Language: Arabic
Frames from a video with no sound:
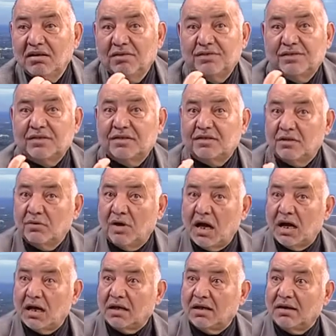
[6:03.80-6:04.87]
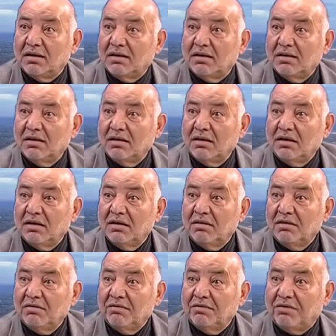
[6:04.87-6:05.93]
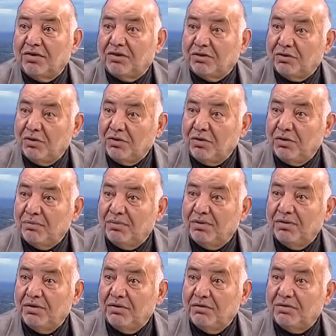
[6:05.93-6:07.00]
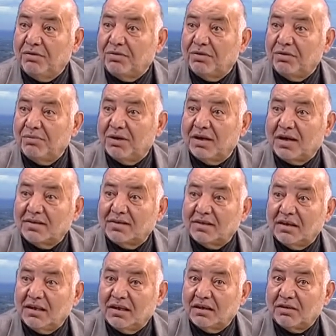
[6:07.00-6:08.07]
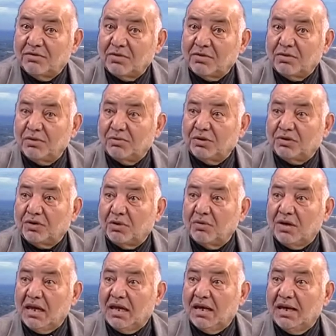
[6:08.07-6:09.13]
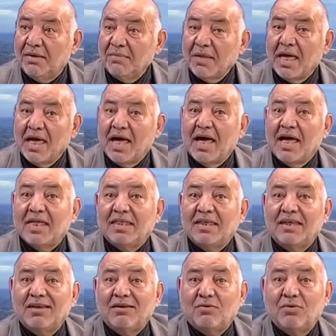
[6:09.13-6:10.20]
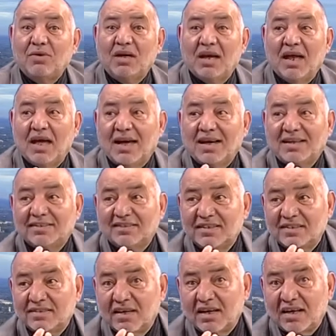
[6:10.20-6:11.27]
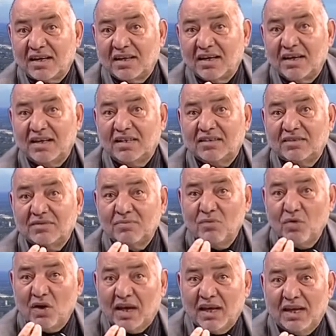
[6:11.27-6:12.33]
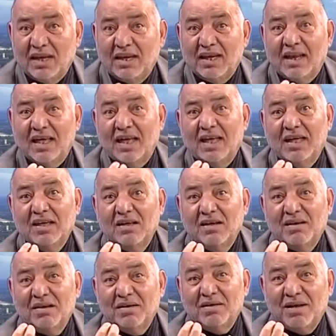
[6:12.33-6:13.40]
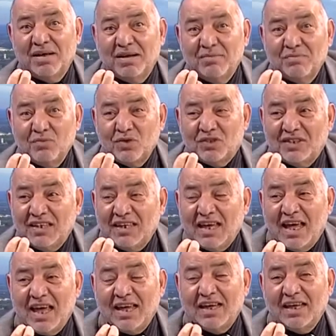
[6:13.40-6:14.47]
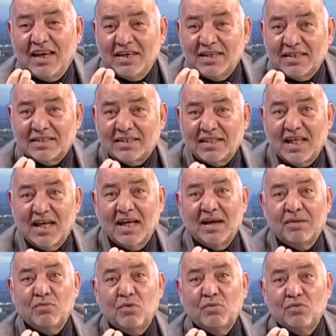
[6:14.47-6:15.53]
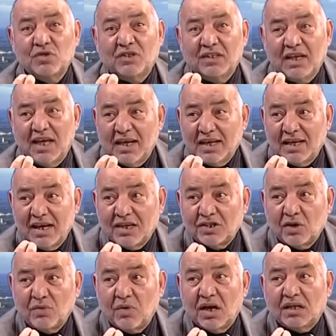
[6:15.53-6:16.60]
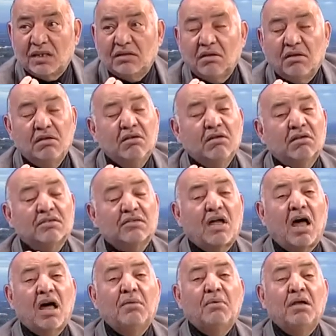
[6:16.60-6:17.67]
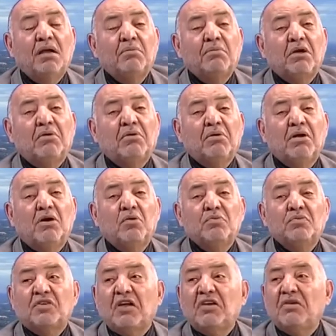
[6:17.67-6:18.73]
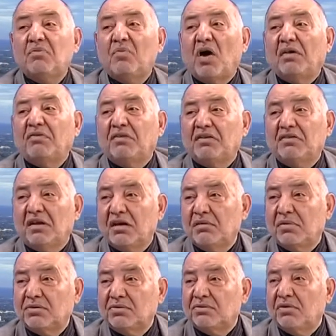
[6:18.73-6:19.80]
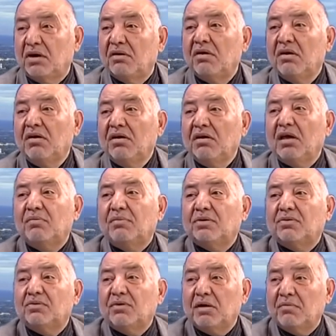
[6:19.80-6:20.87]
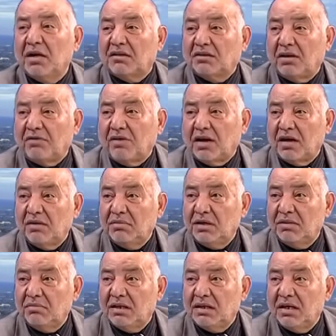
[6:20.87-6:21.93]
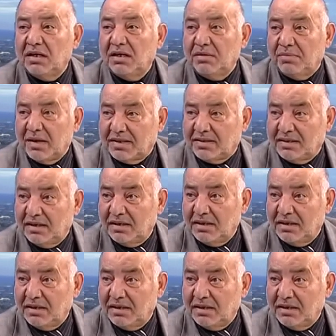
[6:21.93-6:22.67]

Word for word: في السواك في الثوب في الثوب القصير في الثوب الطويل هذه كلها اختصارات مخلة آه، مسيئة إلى الإسلام ومسيئة إلى جوهر الدين الصحابة لم يكن لهم زي محدد يلبسونه يلبسون ما اتفق من من لباس